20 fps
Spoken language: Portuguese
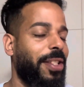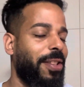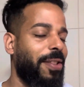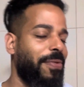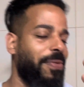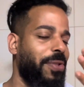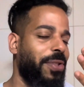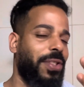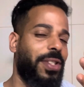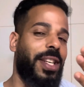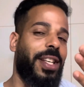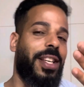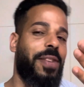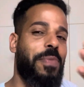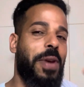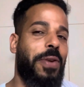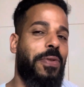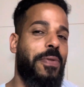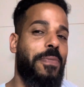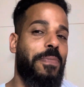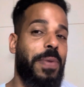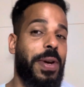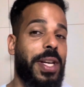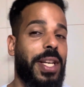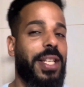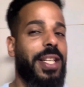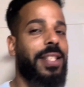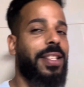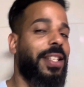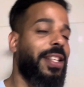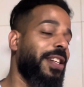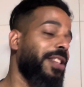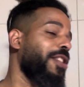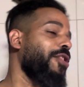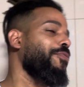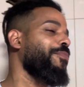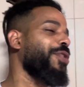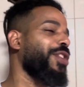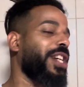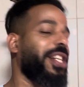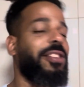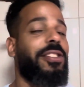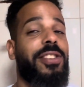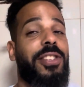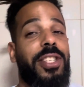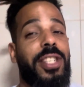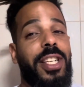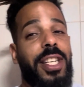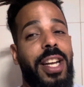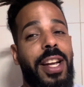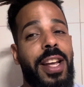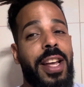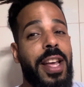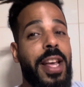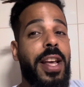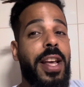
Então você que me acompanha nesse canal, Moca Teixeira,